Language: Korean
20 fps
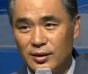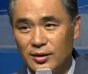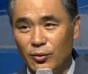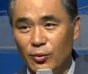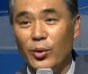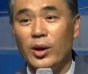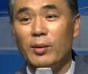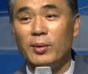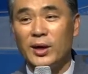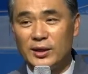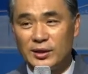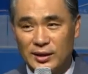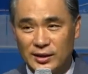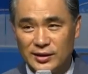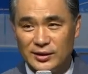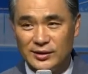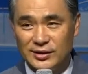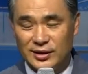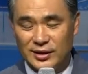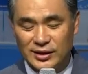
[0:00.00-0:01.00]
왜
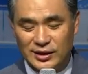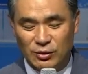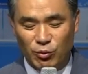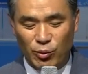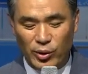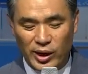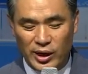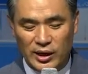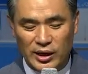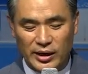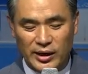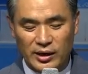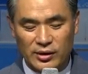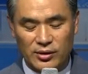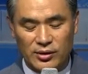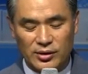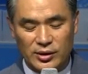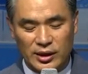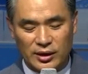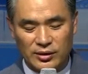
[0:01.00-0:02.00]
만났는데? 이 왜가
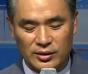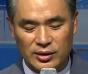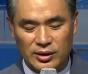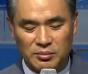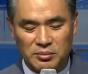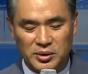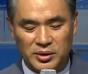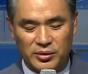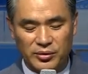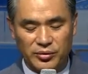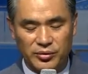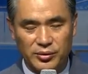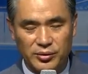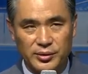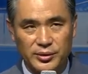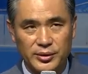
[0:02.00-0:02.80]
해결이 안 되면